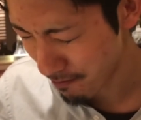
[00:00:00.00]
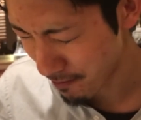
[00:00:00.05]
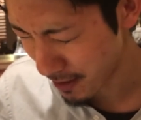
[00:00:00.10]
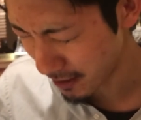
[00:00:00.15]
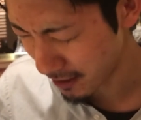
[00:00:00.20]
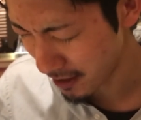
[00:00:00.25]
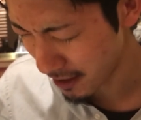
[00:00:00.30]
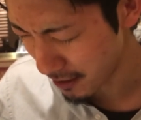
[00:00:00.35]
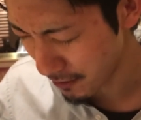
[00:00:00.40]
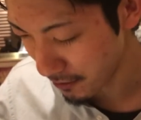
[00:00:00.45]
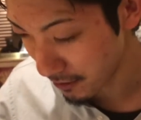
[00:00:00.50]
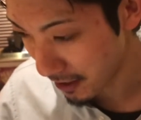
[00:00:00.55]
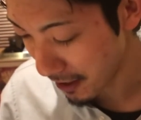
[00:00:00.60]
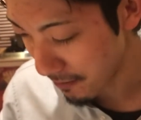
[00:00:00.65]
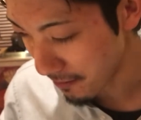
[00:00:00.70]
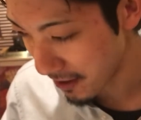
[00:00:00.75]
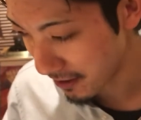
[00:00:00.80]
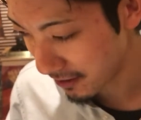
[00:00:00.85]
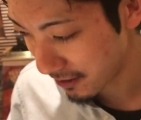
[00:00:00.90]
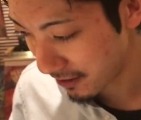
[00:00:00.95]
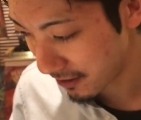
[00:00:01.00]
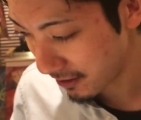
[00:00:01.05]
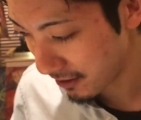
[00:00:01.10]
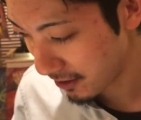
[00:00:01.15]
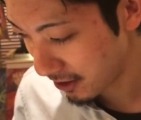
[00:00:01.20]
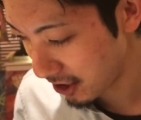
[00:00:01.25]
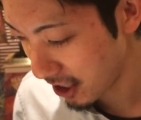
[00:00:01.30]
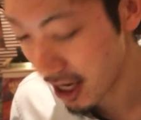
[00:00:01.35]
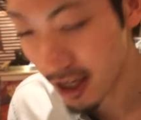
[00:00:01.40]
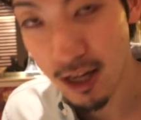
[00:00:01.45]
パスタでございます
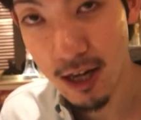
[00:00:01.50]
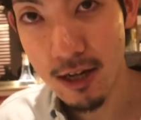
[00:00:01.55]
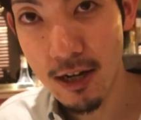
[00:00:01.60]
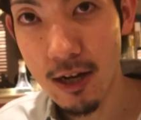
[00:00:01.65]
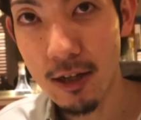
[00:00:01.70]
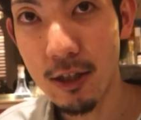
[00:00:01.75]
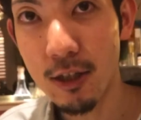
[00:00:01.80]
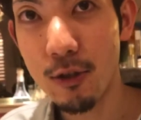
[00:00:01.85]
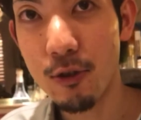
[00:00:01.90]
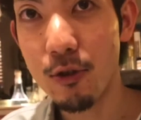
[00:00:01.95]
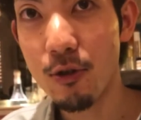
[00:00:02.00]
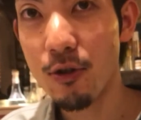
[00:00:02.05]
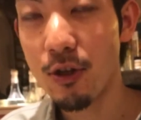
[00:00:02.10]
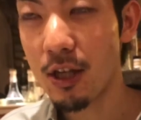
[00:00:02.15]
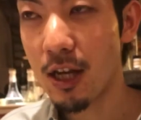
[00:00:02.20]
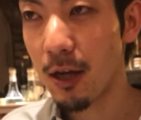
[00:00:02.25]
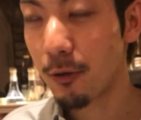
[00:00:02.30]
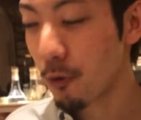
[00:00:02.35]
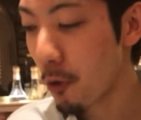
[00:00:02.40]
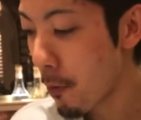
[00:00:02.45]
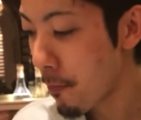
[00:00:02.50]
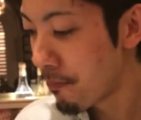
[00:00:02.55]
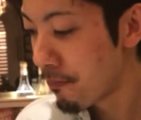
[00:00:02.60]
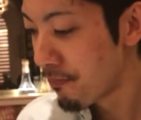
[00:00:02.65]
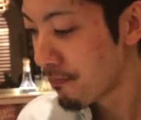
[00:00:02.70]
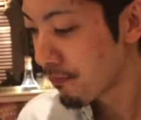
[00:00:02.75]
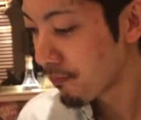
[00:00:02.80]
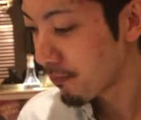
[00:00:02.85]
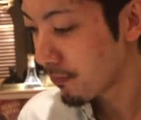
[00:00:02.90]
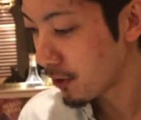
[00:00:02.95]
北イタリアリグーリアの
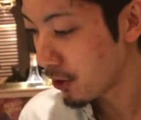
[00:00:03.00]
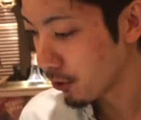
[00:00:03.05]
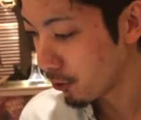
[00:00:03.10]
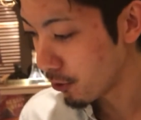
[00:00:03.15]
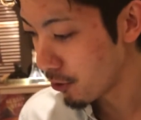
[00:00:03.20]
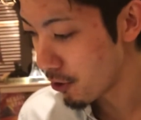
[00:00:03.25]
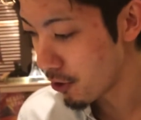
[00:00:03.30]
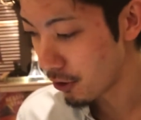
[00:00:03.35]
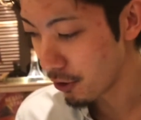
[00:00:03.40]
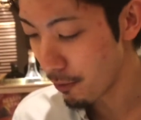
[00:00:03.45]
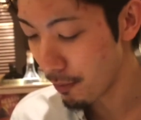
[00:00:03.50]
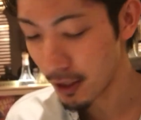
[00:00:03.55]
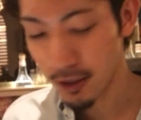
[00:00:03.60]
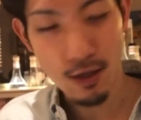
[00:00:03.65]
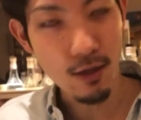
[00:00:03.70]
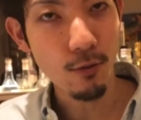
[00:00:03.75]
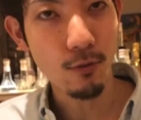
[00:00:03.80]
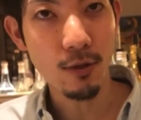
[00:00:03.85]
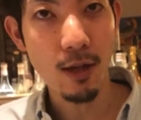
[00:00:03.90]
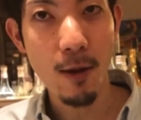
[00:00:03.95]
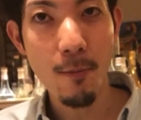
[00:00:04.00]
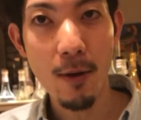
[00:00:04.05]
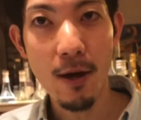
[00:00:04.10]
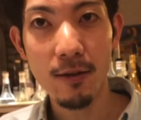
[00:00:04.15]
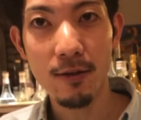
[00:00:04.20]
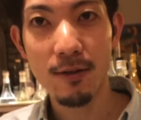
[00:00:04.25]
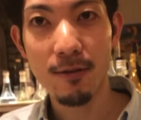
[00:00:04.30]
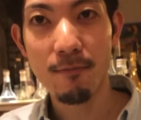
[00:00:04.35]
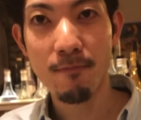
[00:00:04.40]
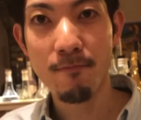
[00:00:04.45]
郷土料理のパスタでございま
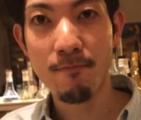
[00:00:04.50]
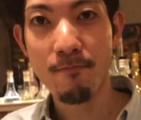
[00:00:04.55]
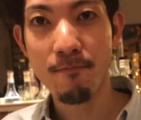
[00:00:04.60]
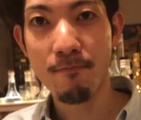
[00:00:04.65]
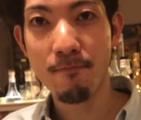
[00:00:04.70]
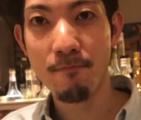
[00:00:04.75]
す